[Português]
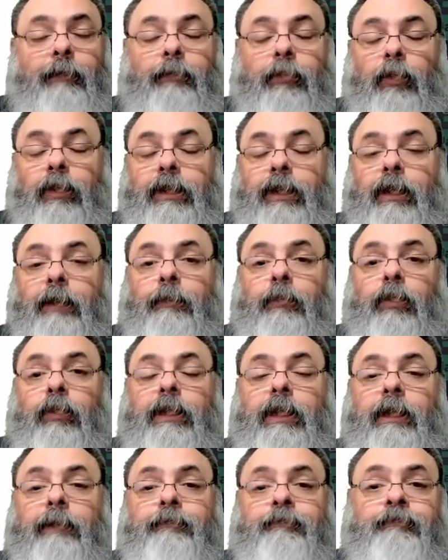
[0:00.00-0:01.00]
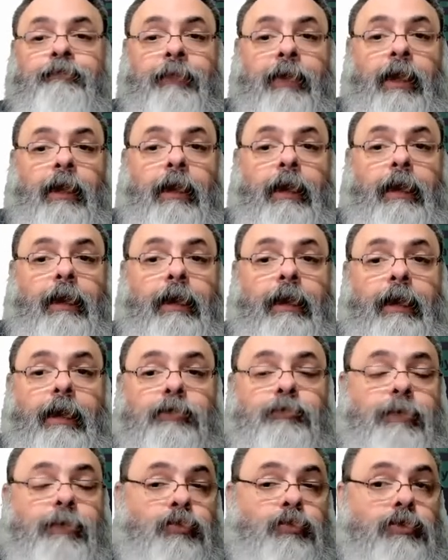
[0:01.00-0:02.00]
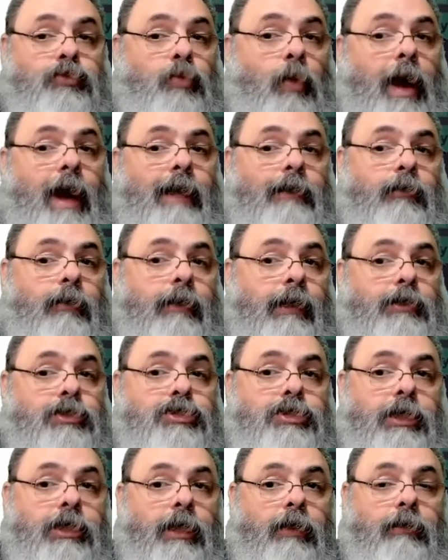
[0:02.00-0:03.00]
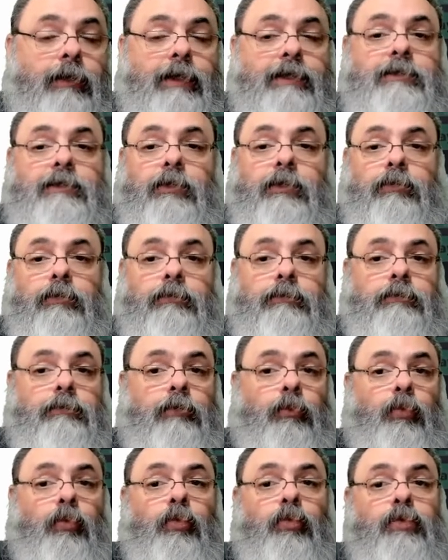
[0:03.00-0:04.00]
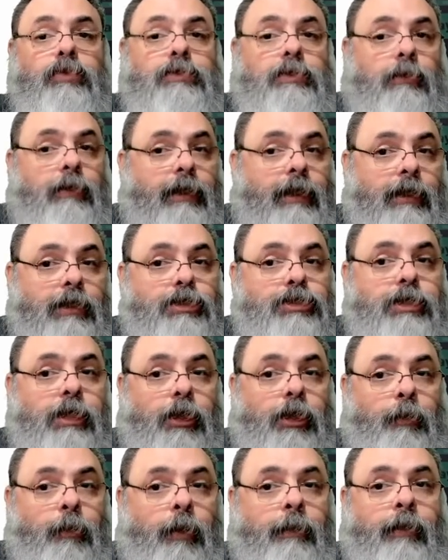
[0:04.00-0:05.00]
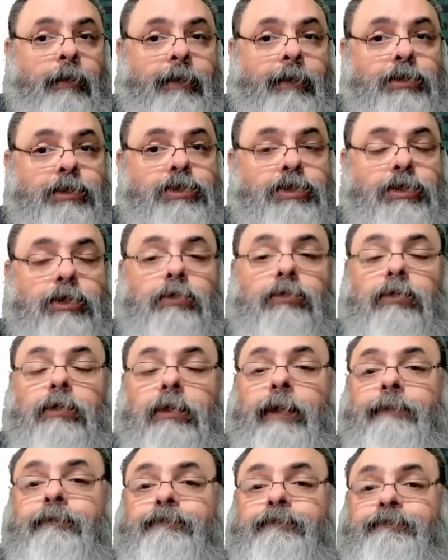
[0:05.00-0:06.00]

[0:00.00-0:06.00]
Por quê? Porque uh, as pessoas guardam aquele dinheiro, elas não usam aquele dinheiro propriamente dito, né?